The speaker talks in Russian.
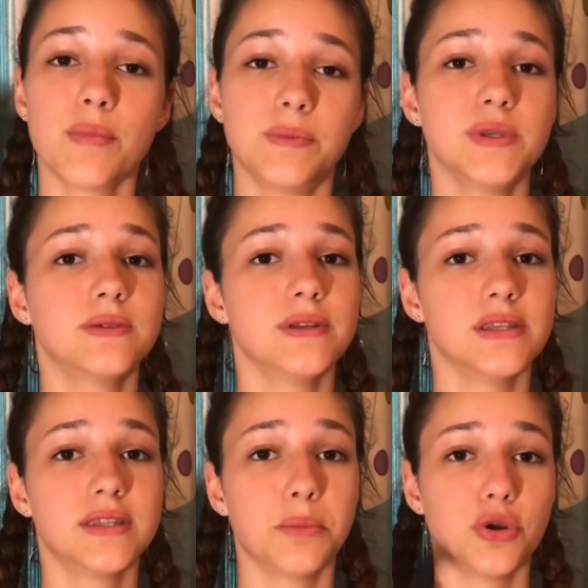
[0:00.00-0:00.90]

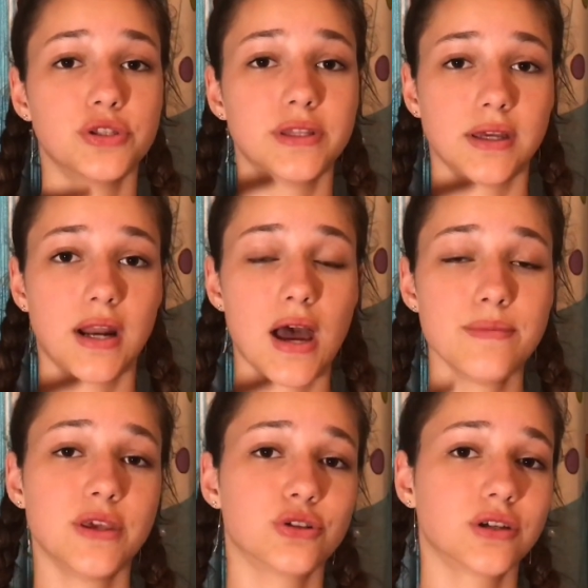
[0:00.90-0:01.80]
Подписывайтесь на мой
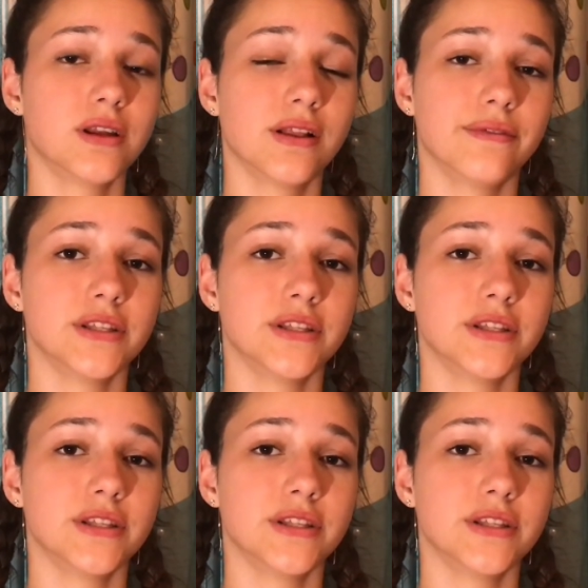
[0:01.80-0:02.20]
инстаграм, я уже говорила